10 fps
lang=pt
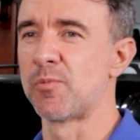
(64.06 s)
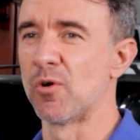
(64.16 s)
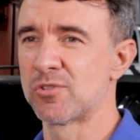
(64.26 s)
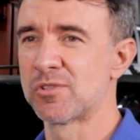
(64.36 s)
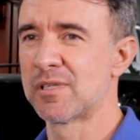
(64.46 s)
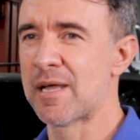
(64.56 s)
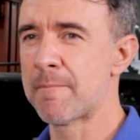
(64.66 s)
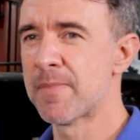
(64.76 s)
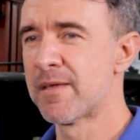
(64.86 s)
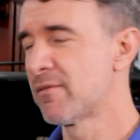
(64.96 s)
pontos.
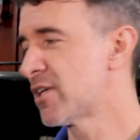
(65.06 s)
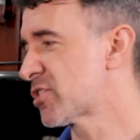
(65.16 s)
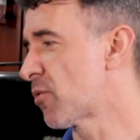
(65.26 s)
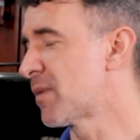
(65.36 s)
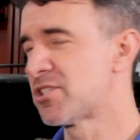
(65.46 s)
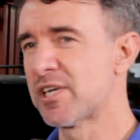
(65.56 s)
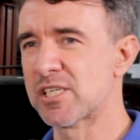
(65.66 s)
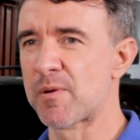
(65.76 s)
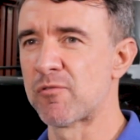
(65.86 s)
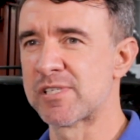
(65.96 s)
Tá? Deixar algumas
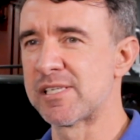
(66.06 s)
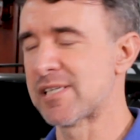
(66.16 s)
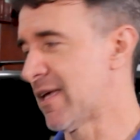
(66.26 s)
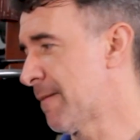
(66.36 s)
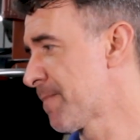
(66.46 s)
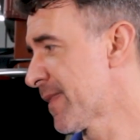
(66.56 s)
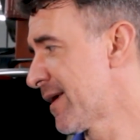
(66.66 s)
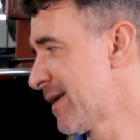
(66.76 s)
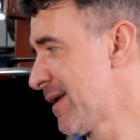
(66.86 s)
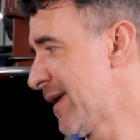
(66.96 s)
dicas para vocês aqui.
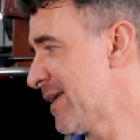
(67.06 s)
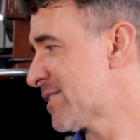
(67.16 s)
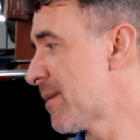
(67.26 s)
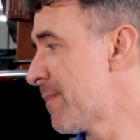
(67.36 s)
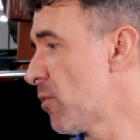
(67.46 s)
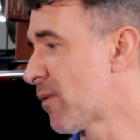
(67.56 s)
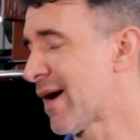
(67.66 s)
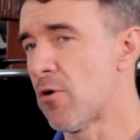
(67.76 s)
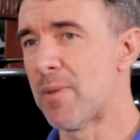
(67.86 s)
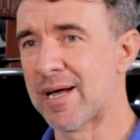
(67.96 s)
Esse também é um
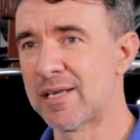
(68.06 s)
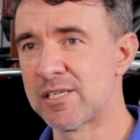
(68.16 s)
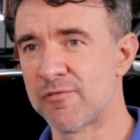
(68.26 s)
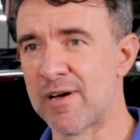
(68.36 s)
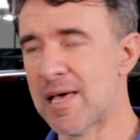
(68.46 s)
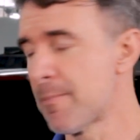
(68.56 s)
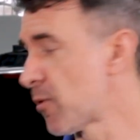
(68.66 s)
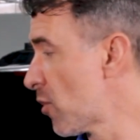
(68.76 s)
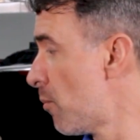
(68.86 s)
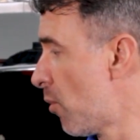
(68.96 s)
carro bacana de falar
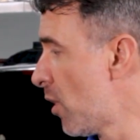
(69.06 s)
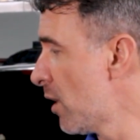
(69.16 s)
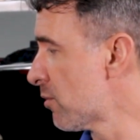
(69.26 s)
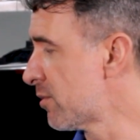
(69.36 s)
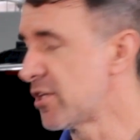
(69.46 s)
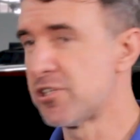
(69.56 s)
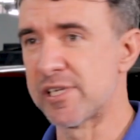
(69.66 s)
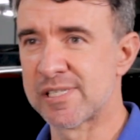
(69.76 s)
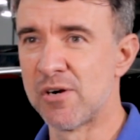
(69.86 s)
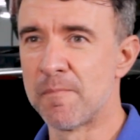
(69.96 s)
porque o módulo de
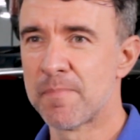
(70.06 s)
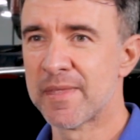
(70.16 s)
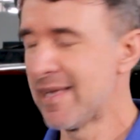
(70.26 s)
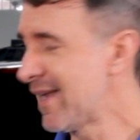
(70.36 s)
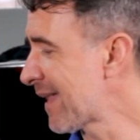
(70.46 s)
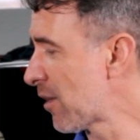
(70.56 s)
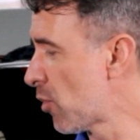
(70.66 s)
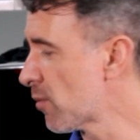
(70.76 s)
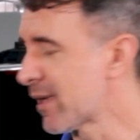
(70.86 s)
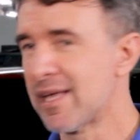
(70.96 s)
injeção ele está
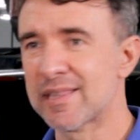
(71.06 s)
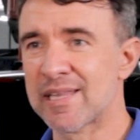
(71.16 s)
logo aqui